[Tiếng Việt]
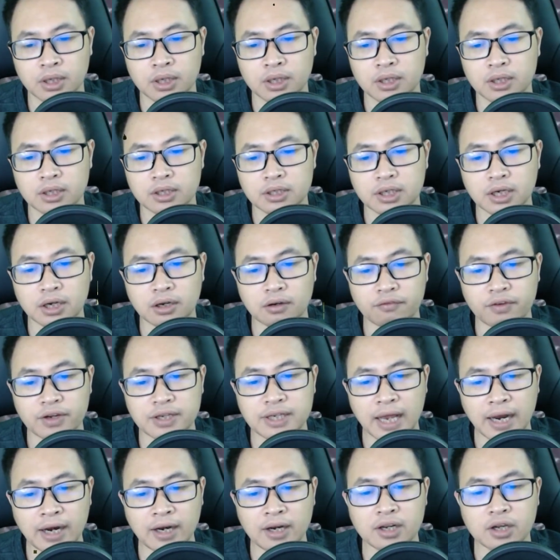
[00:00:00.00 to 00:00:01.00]
Nhưng với
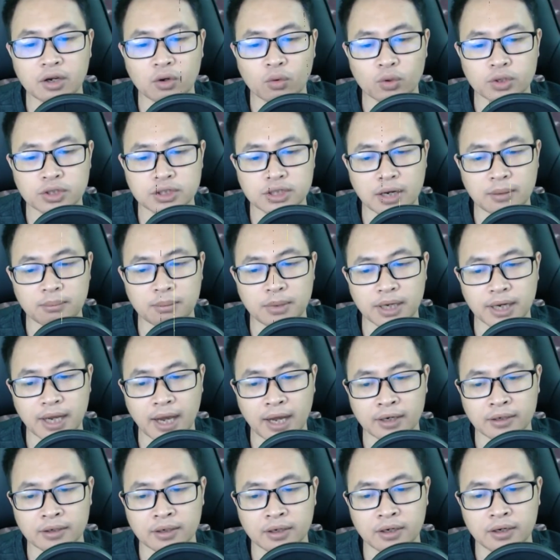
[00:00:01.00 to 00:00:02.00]
nhãn lực của Trần Bình
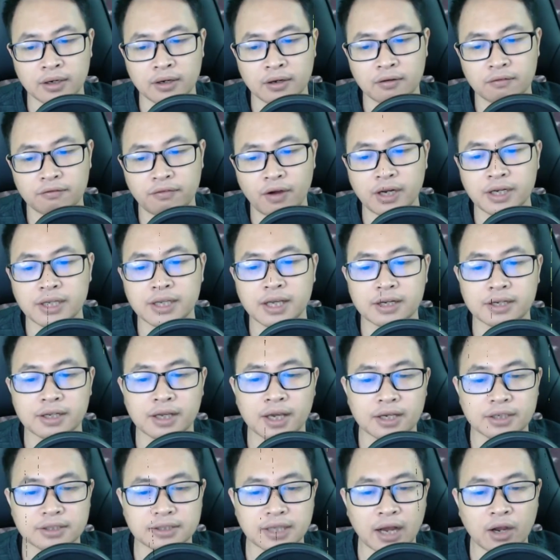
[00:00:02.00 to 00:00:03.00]
An Phát hiện
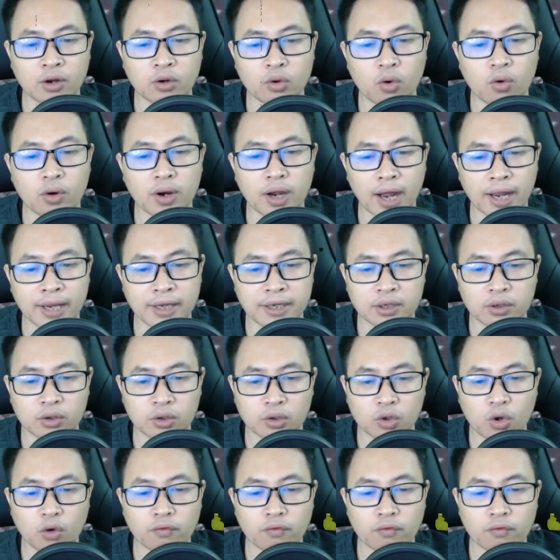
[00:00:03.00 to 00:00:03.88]
hình dáng cô gái Cùng